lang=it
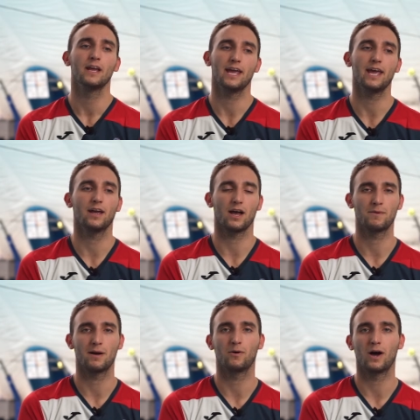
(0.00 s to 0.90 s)
e
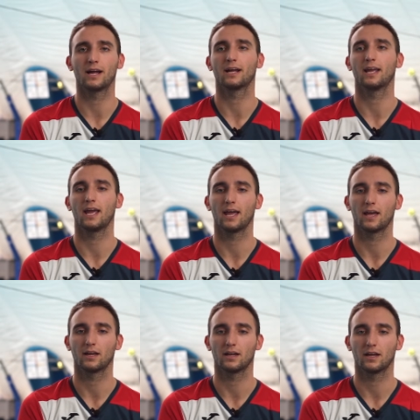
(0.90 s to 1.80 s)
abbiamo
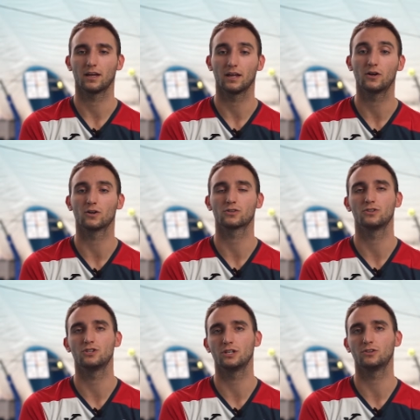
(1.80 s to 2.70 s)
anche eh, il corso di
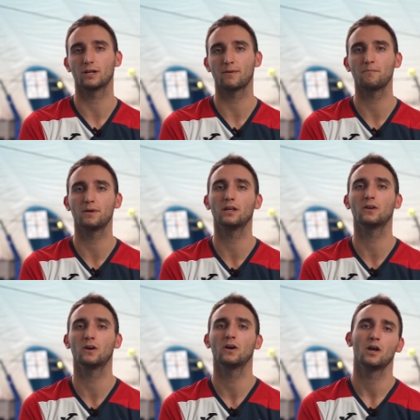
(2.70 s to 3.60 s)
genitore
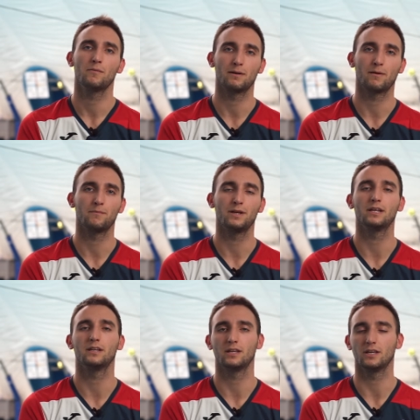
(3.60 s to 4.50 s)
bambino per i
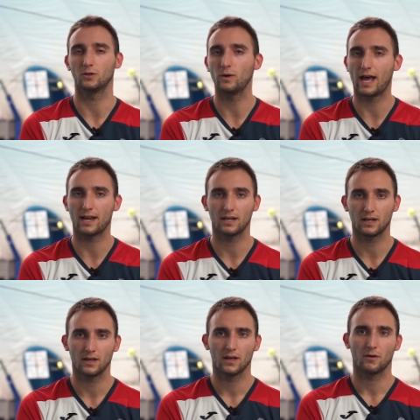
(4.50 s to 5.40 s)
bambini di 2
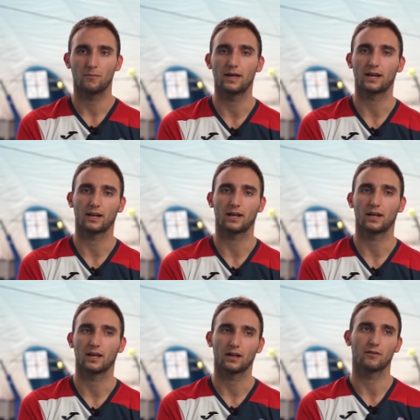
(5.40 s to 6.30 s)
anni per
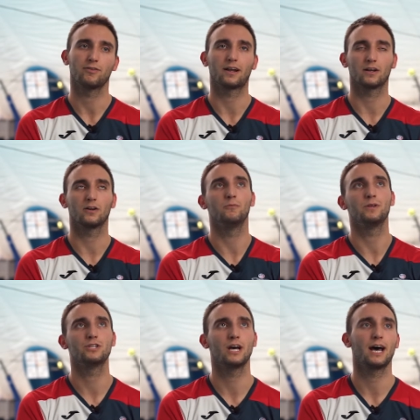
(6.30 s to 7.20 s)
eh, far
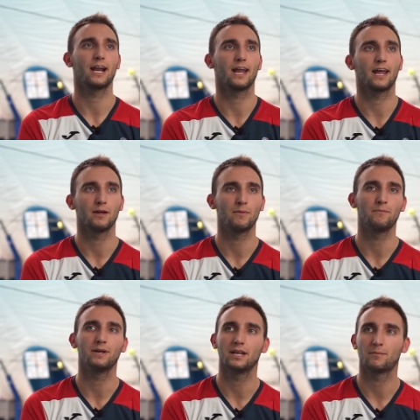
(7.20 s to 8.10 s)
cominciare i
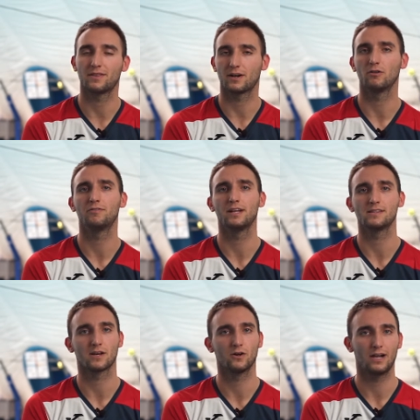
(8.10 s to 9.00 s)
bambini a prendere
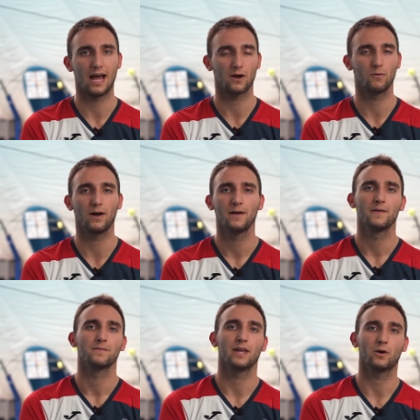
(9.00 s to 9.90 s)
confidenza con l'acqua
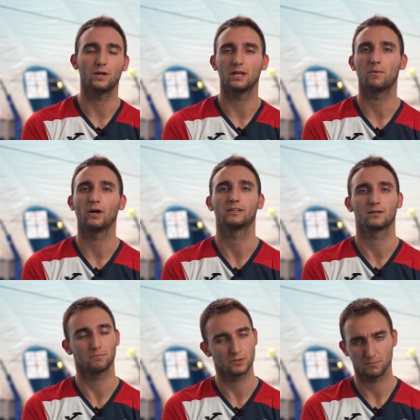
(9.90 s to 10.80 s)
e quindi poi per
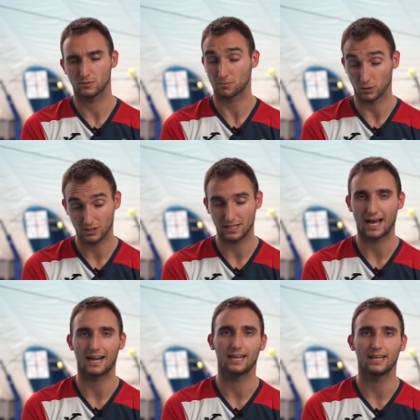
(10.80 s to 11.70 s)

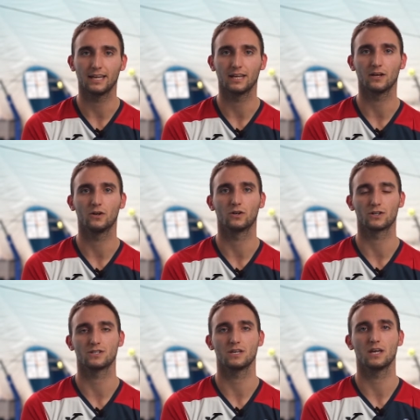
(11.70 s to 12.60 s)
spostarli in
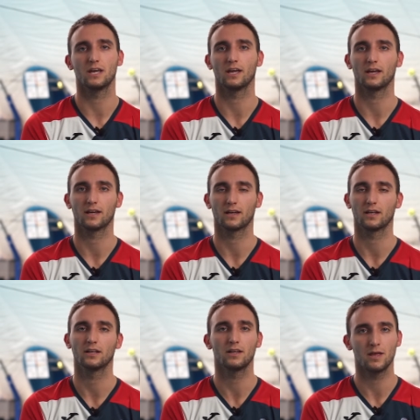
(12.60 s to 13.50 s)
corsi eh,
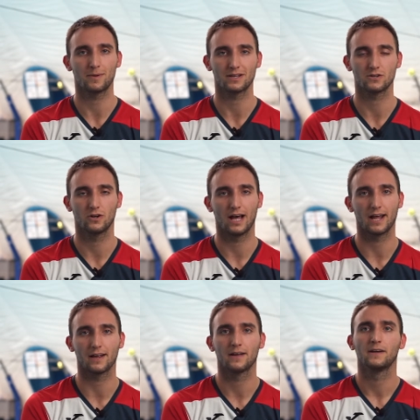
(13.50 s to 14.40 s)
dei prescolari.